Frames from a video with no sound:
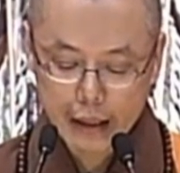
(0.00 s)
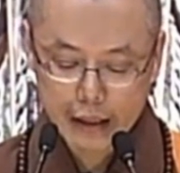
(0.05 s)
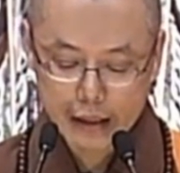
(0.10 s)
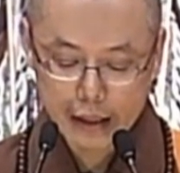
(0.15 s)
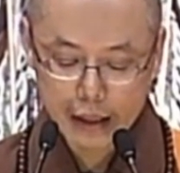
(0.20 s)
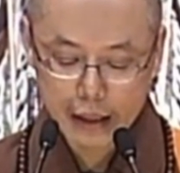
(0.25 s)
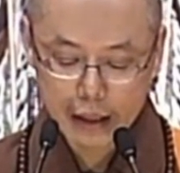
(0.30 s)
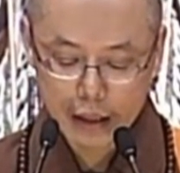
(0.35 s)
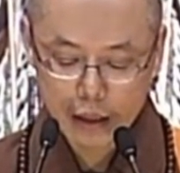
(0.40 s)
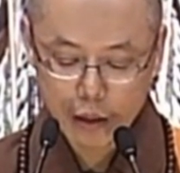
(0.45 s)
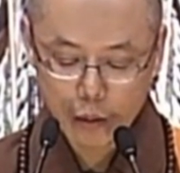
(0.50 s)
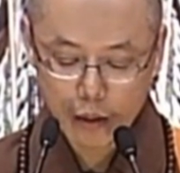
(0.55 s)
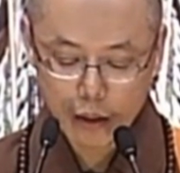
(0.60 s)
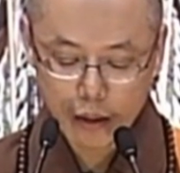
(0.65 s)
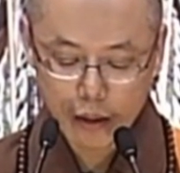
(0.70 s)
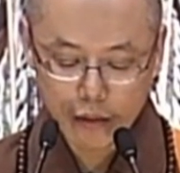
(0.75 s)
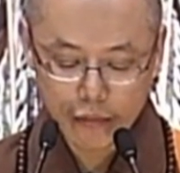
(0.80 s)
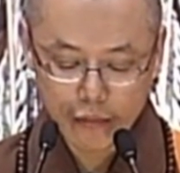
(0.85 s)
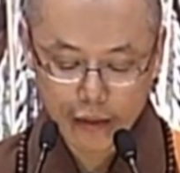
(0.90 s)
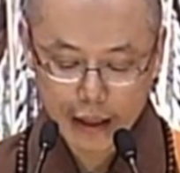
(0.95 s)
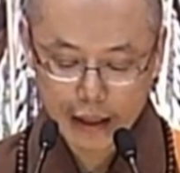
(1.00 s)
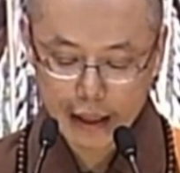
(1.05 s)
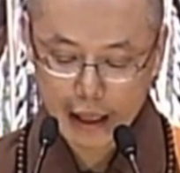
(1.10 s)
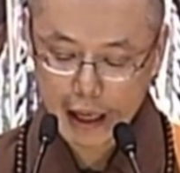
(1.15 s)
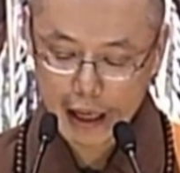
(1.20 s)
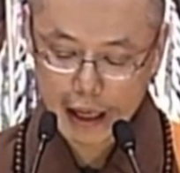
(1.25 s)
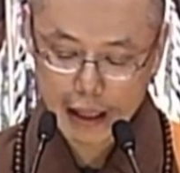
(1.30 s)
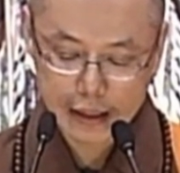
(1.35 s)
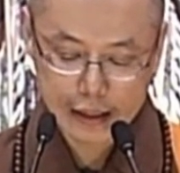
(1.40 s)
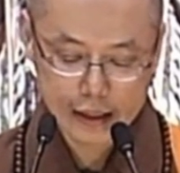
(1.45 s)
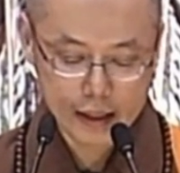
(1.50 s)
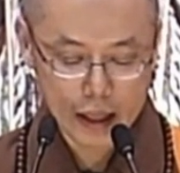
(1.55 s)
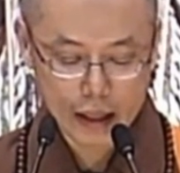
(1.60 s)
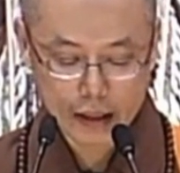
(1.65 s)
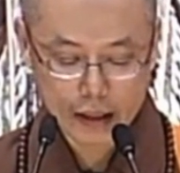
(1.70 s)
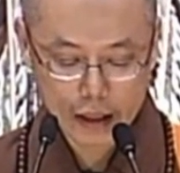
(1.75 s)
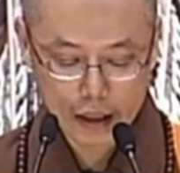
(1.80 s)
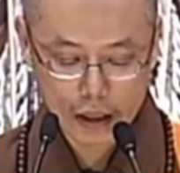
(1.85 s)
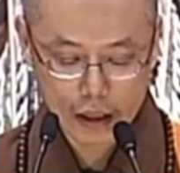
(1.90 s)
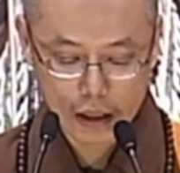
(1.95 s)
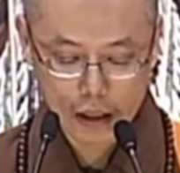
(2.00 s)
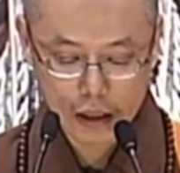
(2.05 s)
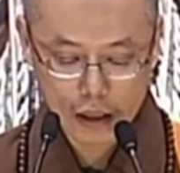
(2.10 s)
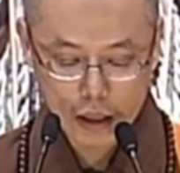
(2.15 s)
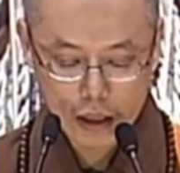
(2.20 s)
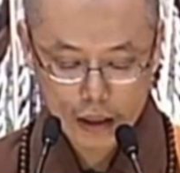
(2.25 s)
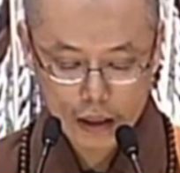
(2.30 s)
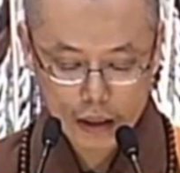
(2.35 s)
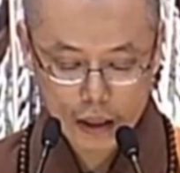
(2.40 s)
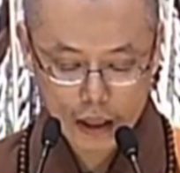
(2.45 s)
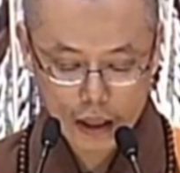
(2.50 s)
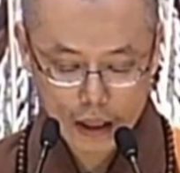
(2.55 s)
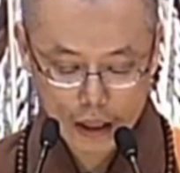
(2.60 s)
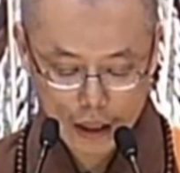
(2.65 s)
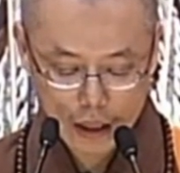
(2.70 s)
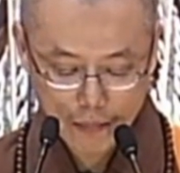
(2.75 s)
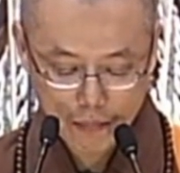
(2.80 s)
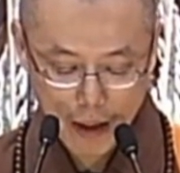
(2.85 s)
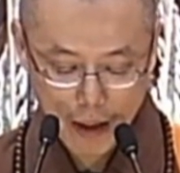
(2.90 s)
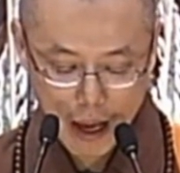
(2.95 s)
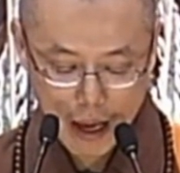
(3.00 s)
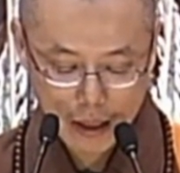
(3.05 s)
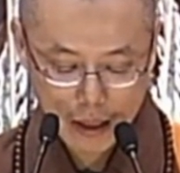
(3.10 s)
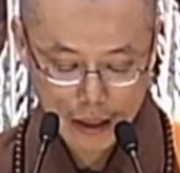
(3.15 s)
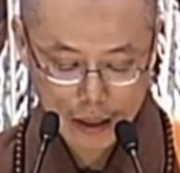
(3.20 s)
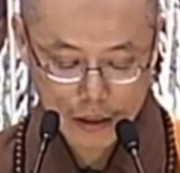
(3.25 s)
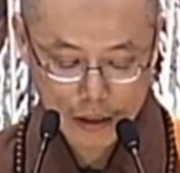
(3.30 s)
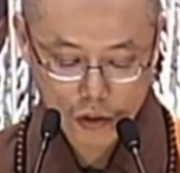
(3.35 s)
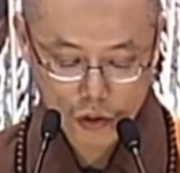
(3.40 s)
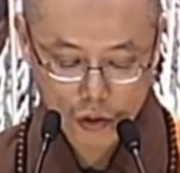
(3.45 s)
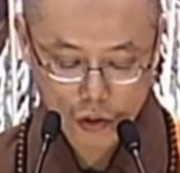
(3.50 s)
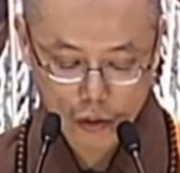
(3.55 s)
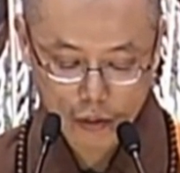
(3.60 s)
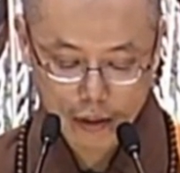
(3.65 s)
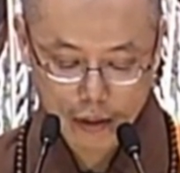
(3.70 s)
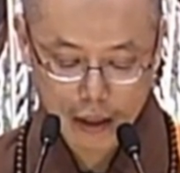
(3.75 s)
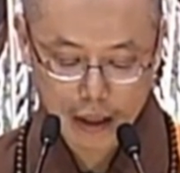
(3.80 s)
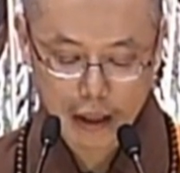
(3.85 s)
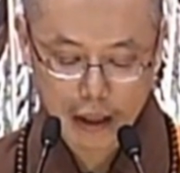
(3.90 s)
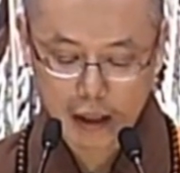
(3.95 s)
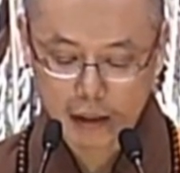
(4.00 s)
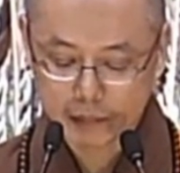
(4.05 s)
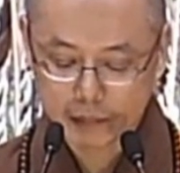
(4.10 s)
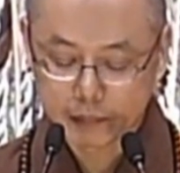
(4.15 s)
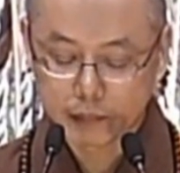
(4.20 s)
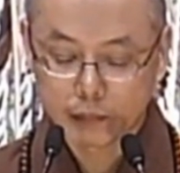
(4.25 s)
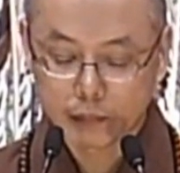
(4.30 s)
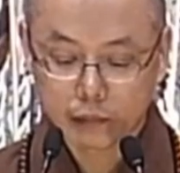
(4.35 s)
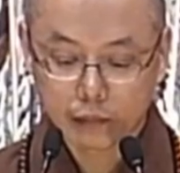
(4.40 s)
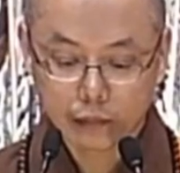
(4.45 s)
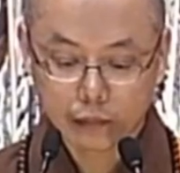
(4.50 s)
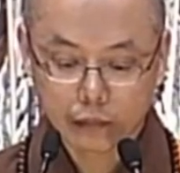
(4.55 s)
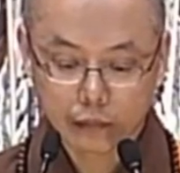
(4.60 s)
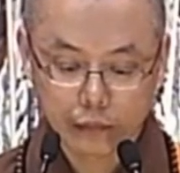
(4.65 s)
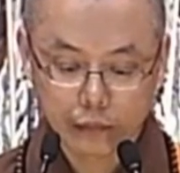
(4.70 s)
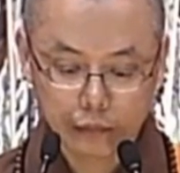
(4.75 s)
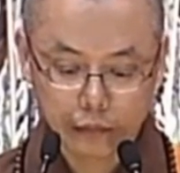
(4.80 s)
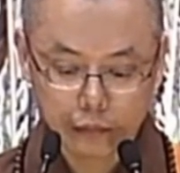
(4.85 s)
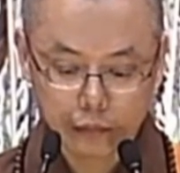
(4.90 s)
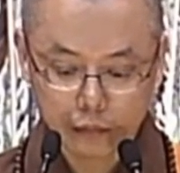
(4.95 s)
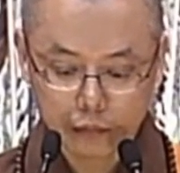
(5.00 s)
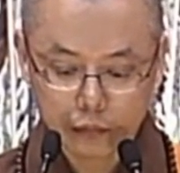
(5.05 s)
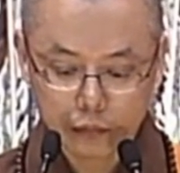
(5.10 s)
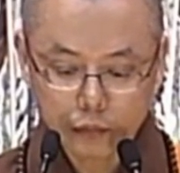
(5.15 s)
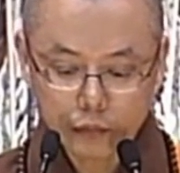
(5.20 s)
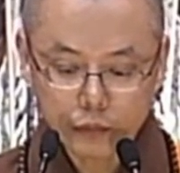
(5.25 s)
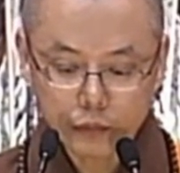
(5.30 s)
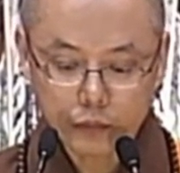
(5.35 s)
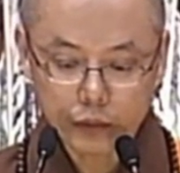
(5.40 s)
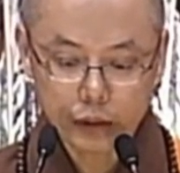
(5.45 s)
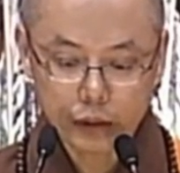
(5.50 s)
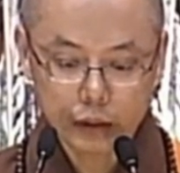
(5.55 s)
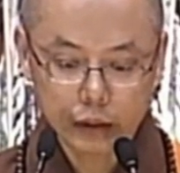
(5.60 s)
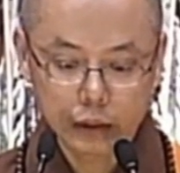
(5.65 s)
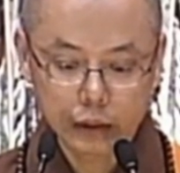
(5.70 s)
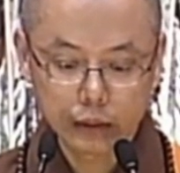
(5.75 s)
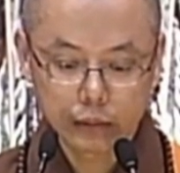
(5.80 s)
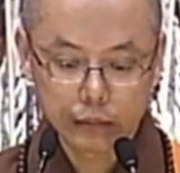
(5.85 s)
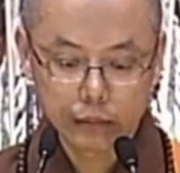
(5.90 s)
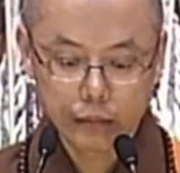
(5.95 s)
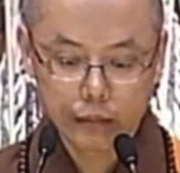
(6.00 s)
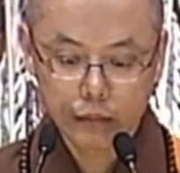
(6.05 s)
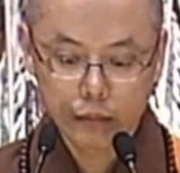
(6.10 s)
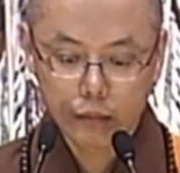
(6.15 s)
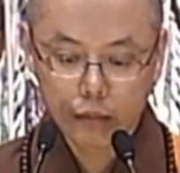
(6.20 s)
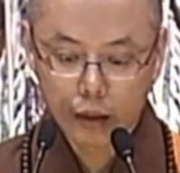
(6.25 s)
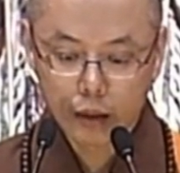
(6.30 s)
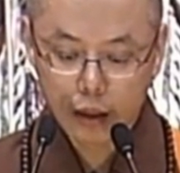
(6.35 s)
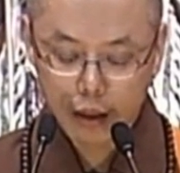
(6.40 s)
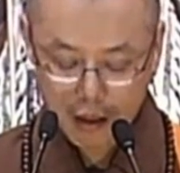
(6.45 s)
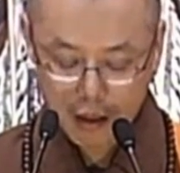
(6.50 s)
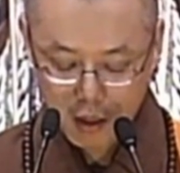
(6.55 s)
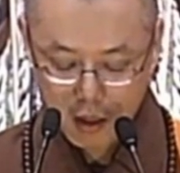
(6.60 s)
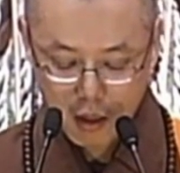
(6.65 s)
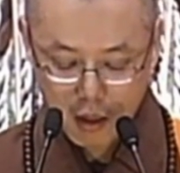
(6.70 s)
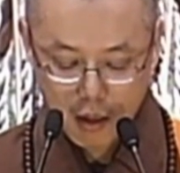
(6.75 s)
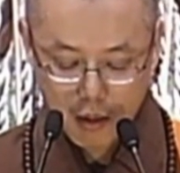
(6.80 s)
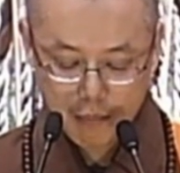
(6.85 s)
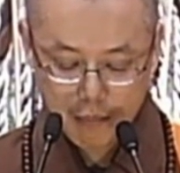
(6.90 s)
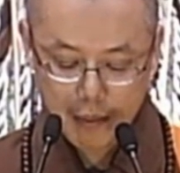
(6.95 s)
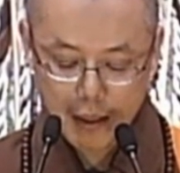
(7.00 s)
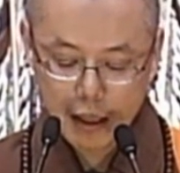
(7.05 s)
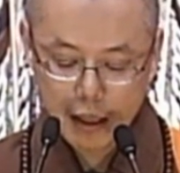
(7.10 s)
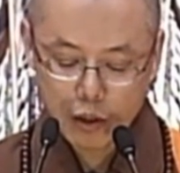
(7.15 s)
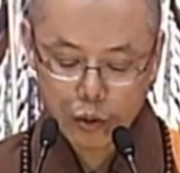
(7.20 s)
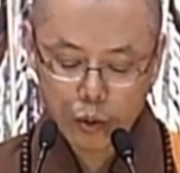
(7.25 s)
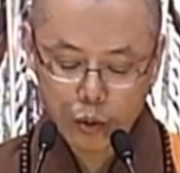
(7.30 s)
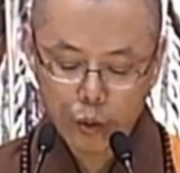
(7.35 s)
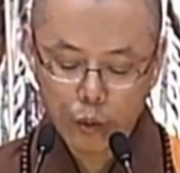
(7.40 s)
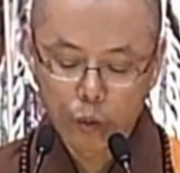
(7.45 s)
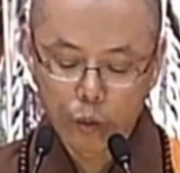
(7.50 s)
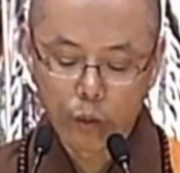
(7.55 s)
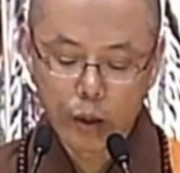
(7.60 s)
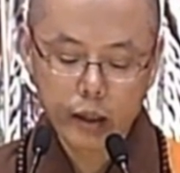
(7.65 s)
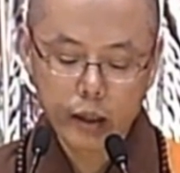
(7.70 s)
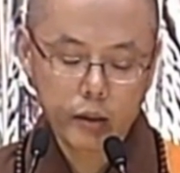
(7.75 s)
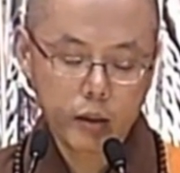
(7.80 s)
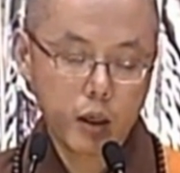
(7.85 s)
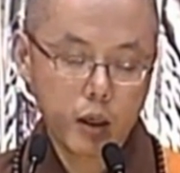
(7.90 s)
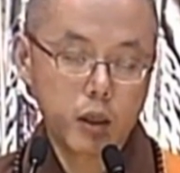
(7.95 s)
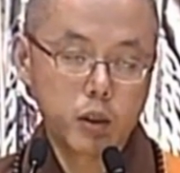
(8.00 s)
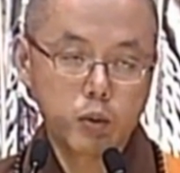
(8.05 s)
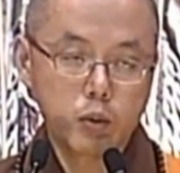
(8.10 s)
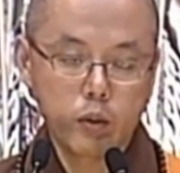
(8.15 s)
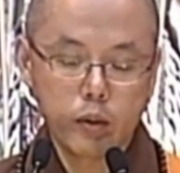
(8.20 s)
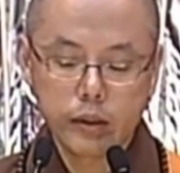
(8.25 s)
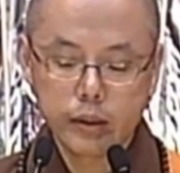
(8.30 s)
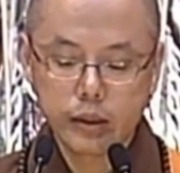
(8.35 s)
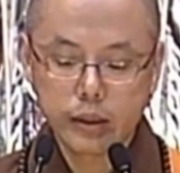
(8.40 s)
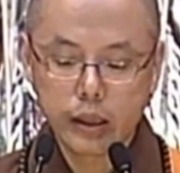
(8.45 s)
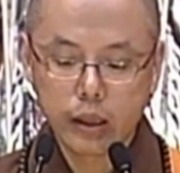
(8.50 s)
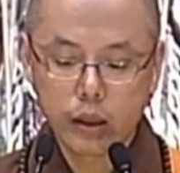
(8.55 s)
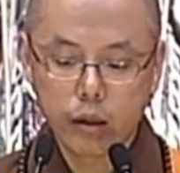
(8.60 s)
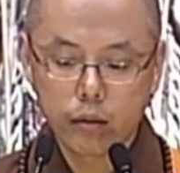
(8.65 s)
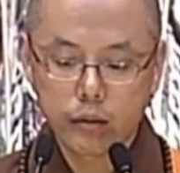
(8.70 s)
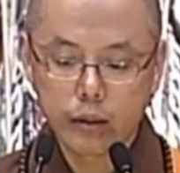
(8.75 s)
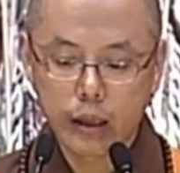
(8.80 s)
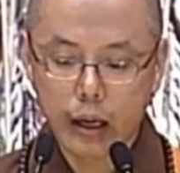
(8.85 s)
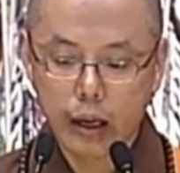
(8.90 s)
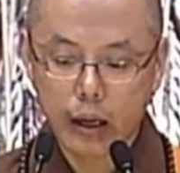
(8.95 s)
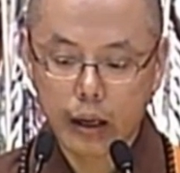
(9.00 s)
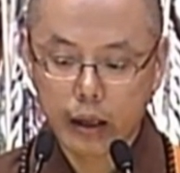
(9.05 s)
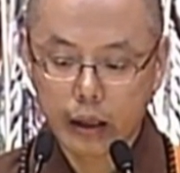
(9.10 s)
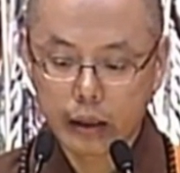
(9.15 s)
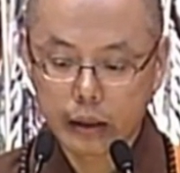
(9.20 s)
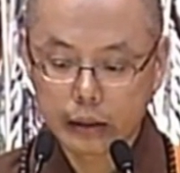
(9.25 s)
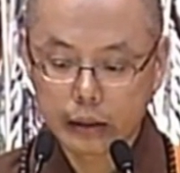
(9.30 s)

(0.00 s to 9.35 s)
那请各位翻开讲义第一百零九页，page one hundred zero nine，